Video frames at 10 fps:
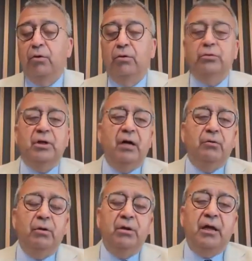Onun
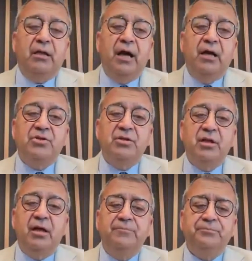onların
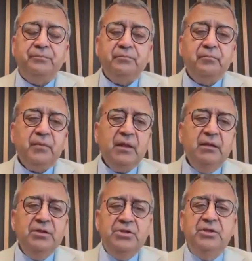haricinde
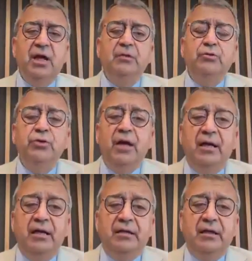dijital
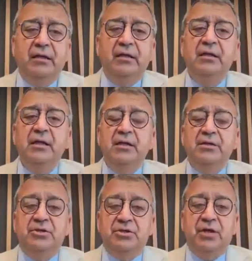dünya ile ilgili,
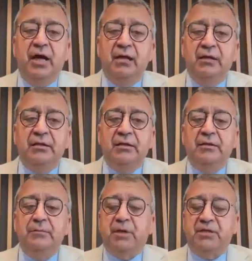dijital
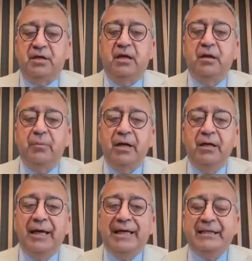e, pazarlama
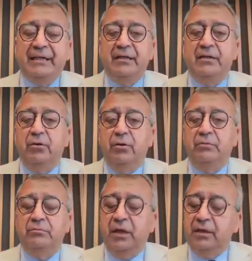ile ilgili
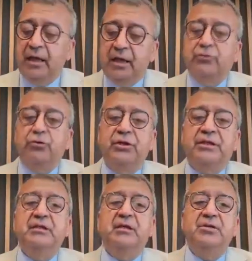yani
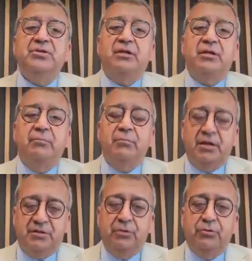elektronik ihracattan
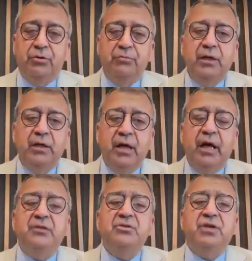bahsediyorum,
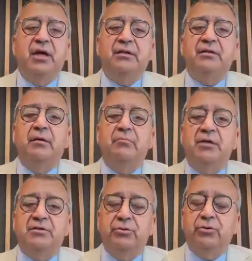e-ticaretten
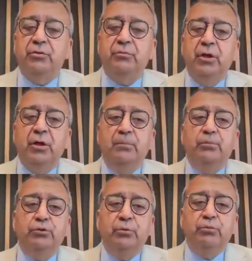bahsediyorum.
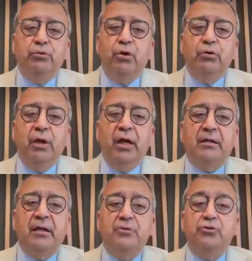Bu, bu
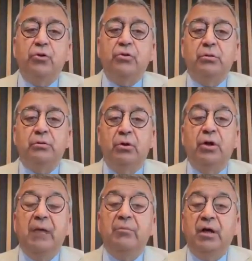konularda çok
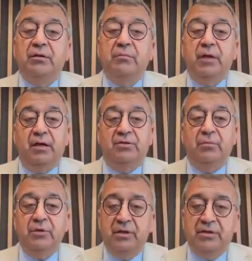önemli adımlar
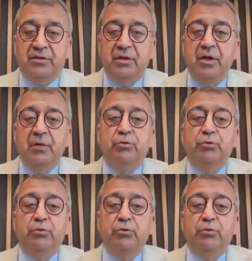atabiliriz.